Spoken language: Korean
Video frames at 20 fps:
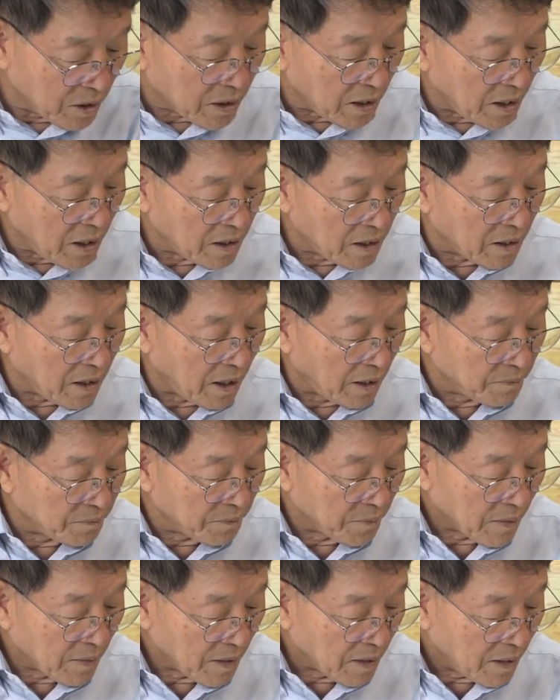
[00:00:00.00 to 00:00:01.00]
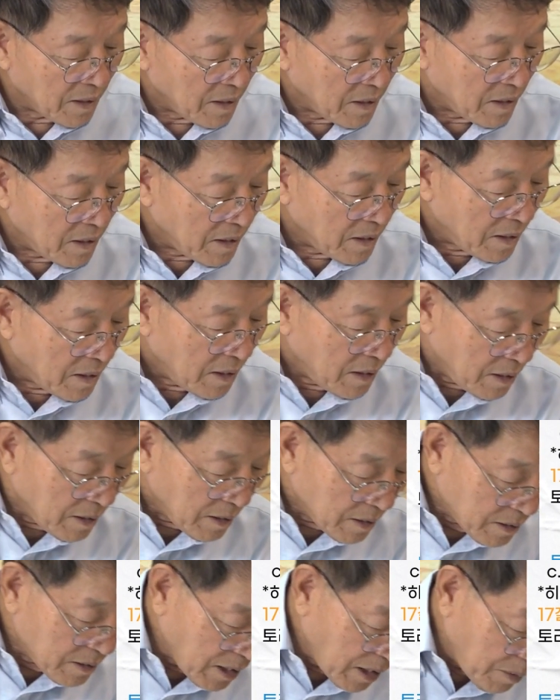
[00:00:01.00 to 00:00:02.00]
그렇게 한다.
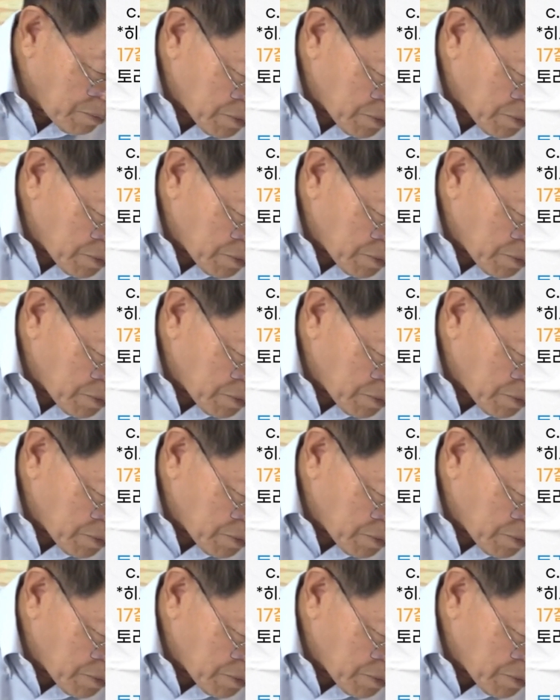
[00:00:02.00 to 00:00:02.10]
그